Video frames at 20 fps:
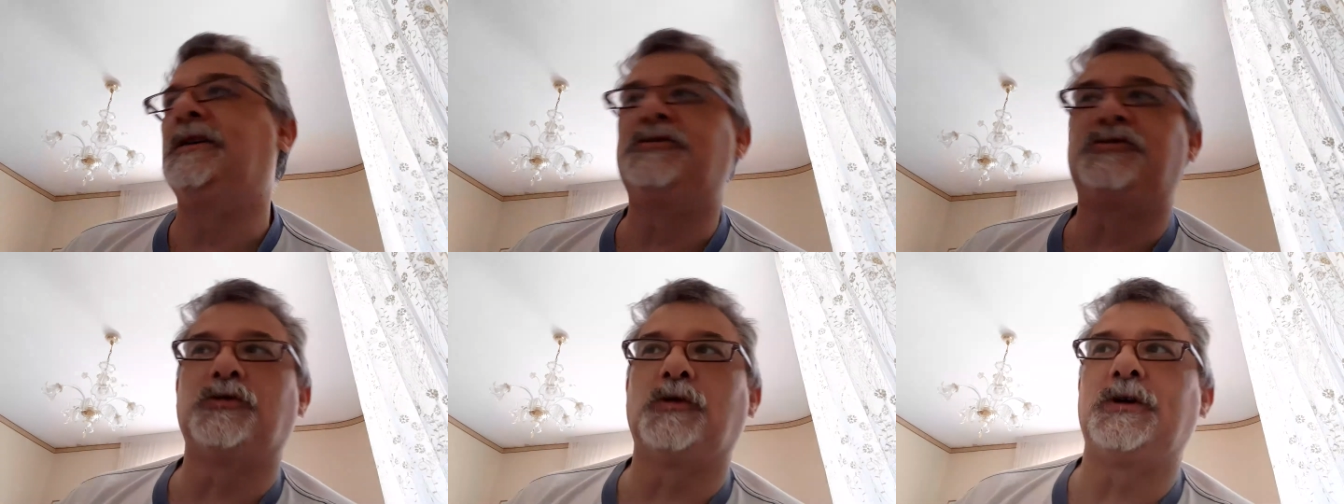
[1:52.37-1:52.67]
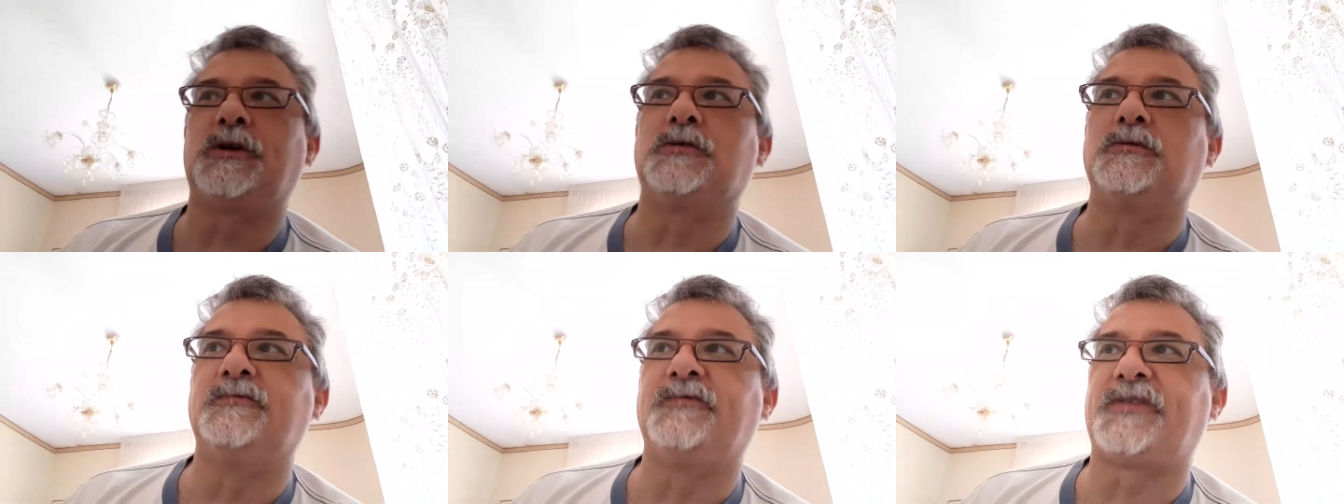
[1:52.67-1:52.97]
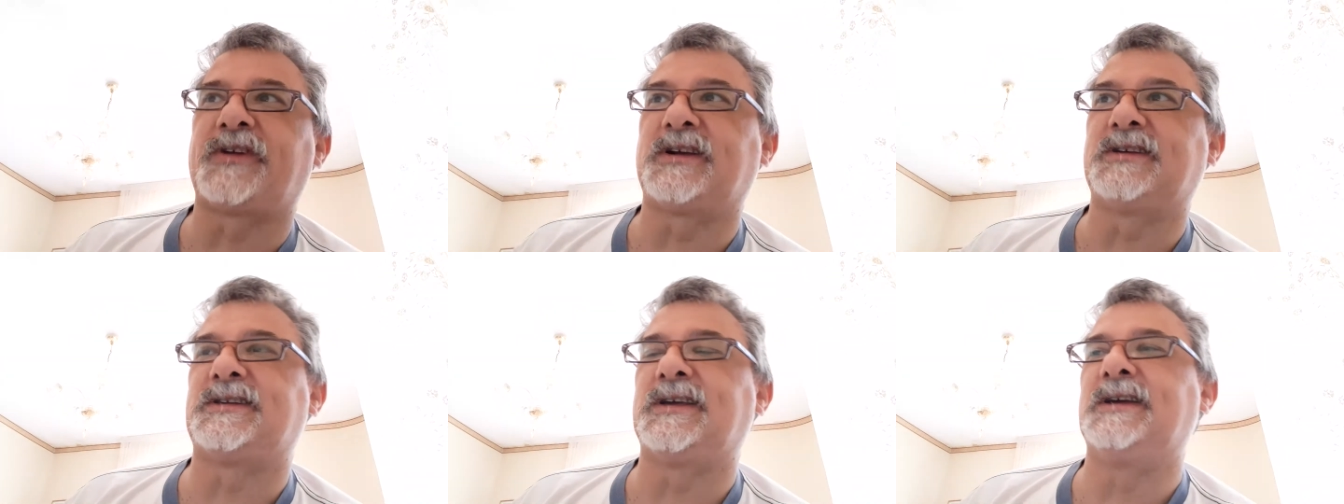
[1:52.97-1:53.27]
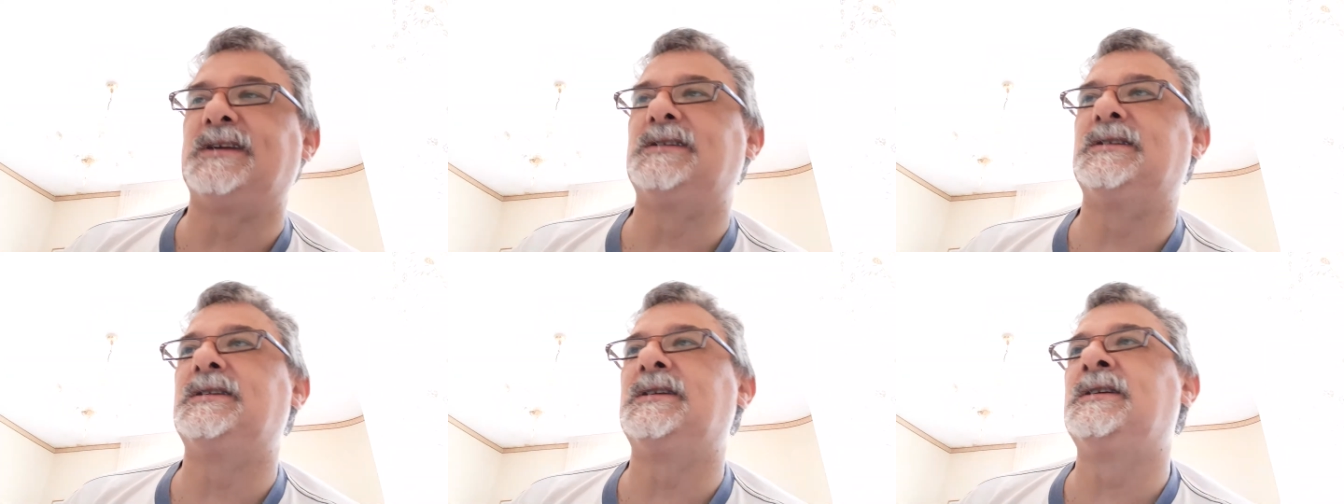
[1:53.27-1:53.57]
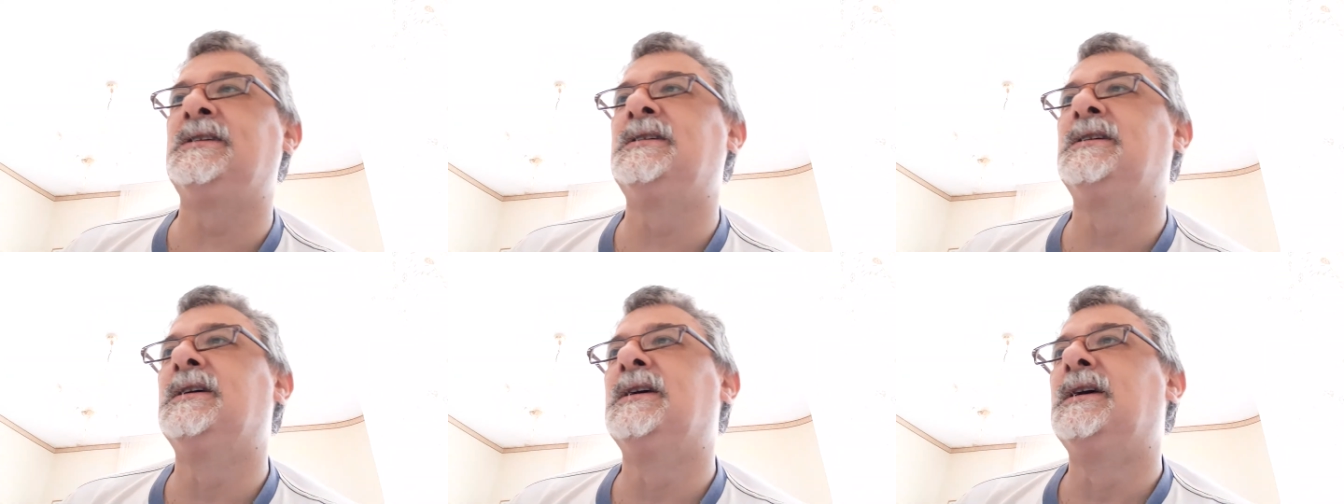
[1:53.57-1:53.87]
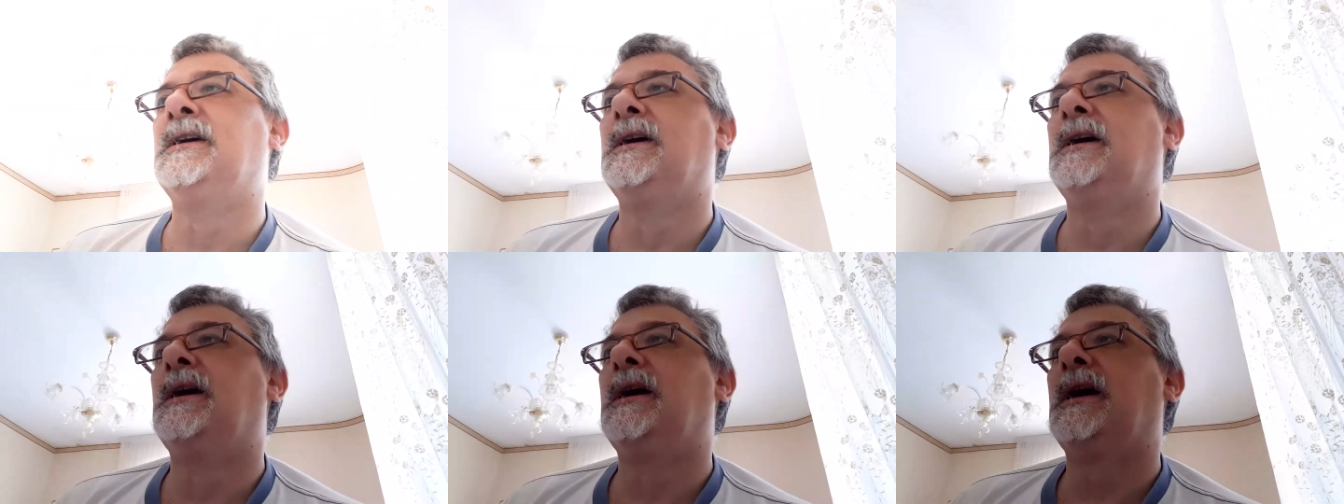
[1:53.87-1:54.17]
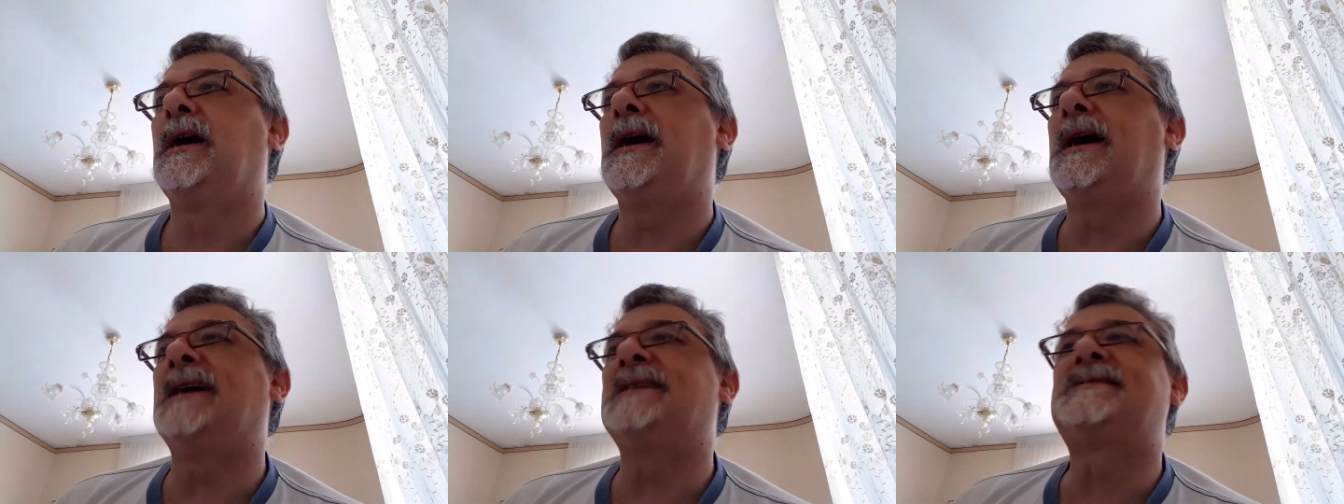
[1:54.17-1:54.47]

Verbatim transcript: i suoi confratelli è